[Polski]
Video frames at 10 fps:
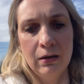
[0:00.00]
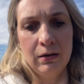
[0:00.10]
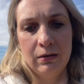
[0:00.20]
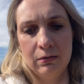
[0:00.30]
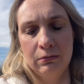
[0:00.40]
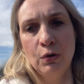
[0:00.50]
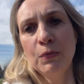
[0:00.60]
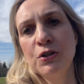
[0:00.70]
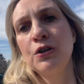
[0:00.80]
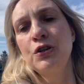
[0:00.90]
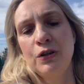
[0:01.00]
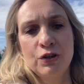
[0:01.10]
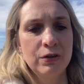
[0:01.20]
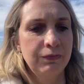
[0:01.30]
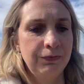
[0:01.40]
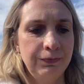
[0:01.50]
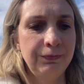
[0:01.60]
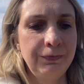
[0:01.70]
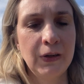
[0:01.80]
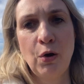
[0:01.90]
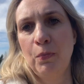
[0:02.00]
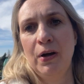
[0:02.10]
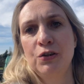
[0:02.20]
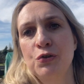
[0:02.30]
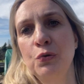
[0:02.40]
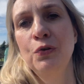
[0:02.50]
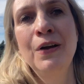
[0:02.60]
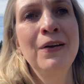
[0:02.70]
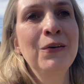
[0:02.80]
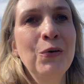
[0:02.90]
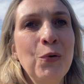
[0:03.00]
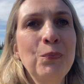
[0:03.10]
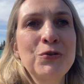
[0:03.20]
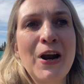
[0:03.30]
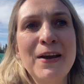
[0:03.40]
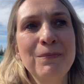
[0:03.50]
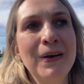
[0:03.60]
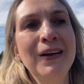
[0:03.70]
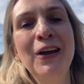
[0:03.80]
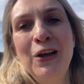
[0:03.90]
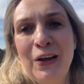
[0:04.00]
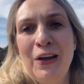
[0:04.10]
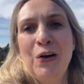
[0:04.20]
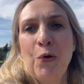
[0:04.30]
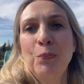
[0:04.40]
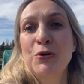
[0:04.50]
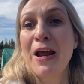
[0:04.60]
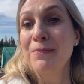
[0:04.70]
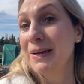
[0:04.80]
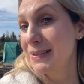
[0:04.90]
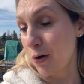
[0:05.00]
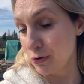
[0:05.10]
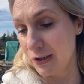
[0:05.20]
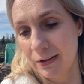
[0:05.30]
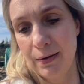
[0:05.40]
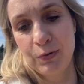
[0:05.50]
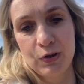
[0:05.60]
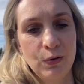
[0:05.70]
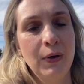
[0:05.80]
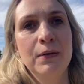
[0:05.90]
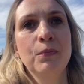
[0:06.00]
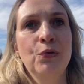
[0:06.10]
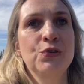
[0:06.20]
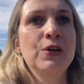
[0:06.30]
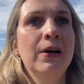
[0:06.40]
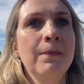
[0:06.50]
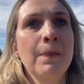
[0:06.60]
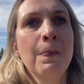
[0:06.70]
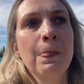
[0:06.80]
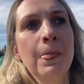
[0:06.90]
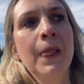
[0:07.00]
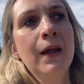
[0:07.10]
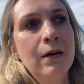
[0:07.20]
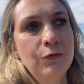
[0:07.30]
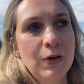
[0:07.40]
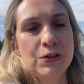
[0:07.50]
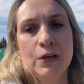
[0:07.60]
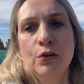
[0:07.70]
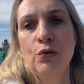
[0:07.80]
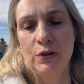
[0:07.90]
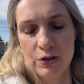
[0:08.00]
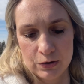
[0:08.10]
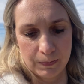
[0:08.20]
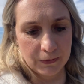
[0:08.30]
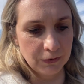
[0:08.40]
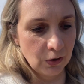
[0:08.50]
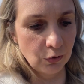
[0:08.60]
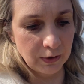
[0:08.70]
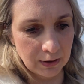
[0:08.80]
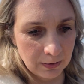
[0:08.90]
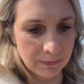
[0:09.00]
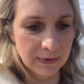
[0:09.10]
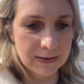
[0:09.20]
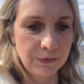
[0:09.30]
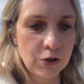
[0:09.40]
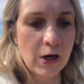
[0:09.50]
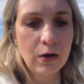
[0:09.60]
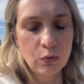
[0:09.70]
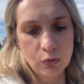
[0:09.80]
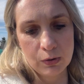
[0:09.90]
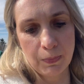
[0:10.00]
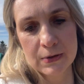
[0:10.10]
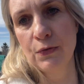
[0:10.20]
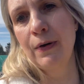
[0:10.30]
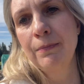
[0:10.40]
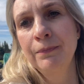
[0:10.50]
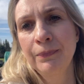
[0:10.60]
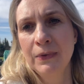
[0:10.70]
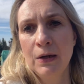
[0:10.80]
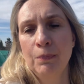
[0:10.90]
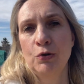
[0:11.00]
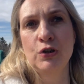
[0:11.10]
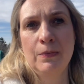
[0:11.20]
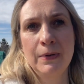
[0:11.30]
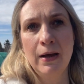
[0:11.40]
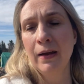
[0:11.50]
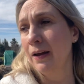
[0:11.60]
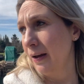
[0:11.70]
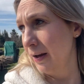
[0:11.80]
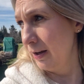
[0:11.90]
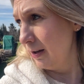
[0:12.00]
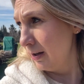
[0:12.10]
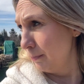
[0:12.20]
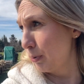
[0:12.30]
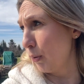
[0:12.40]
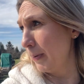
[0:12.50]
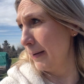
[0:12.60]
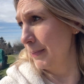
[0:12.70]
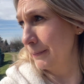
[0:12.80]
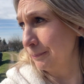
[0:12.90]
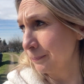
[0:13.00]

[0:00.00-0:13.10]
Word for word: e, no myślę, że też wiadomo, jakiś uprzejmy, uprzejmy sąsiad na przykład może właśnie donieść pewnie o takim zwierzaku i po co Wam niepotrzebne problemy.